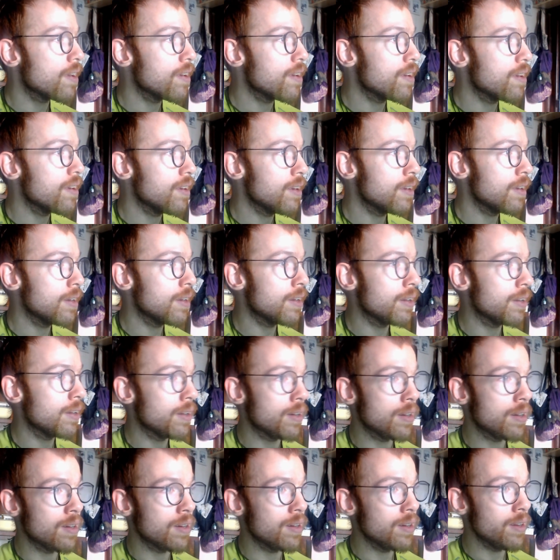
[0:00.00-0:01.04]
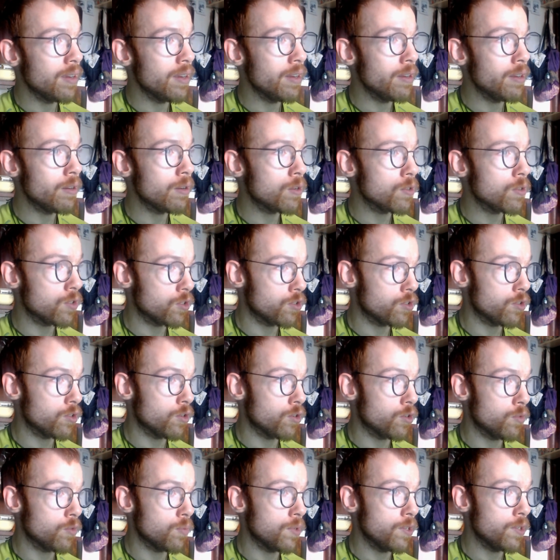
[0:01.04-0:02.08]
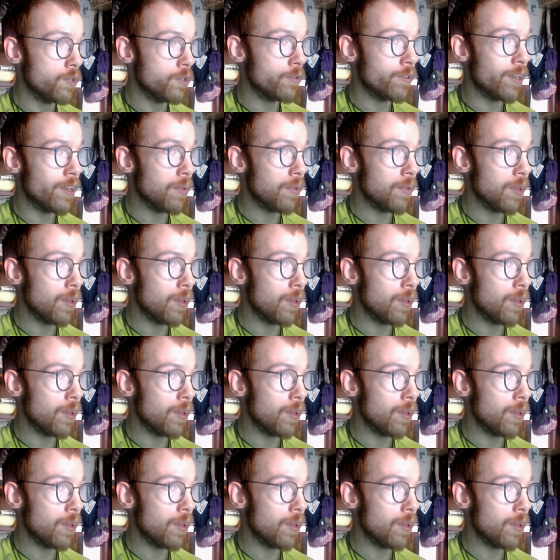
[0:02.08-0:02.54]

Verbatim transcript: eh, il nostro migliore amico o